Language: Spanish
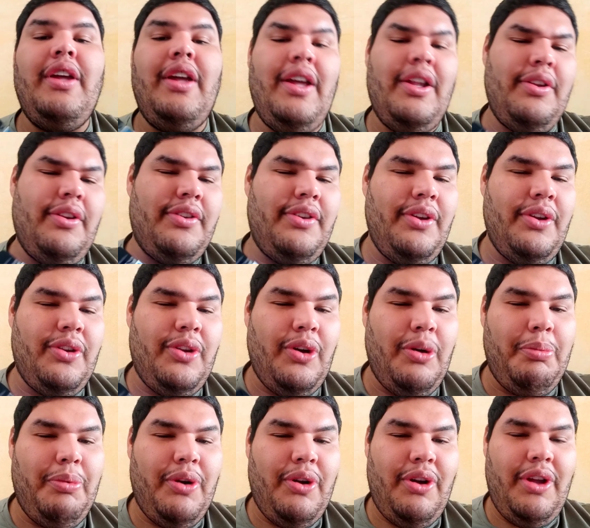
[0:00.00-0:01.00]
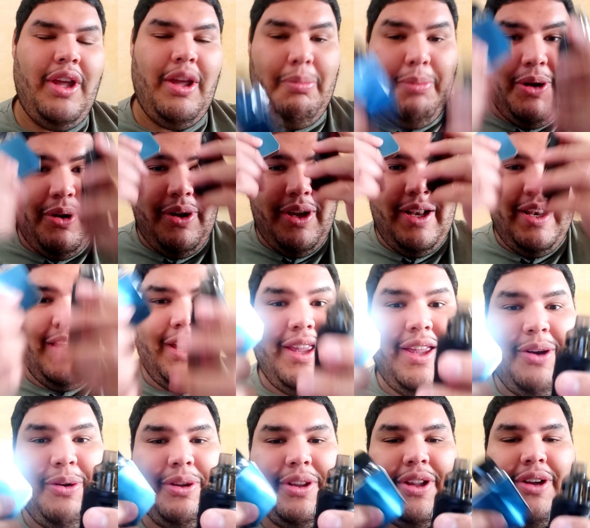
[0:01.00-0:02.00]
Esto ha sido todo por hoy. Espero que les
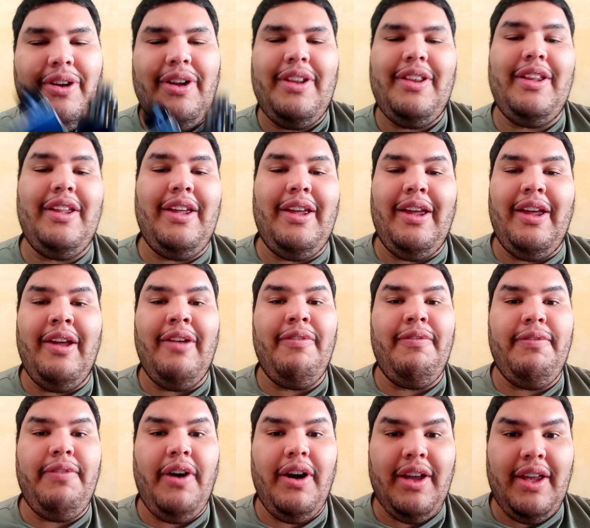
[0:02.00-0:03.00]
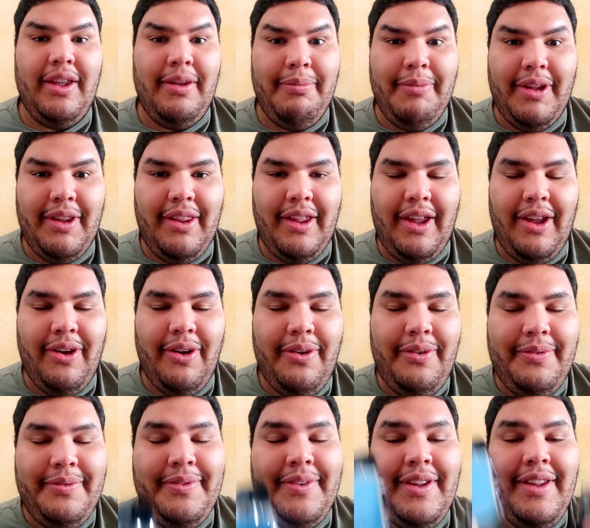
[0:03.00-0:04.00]
haya gustado este fucking video.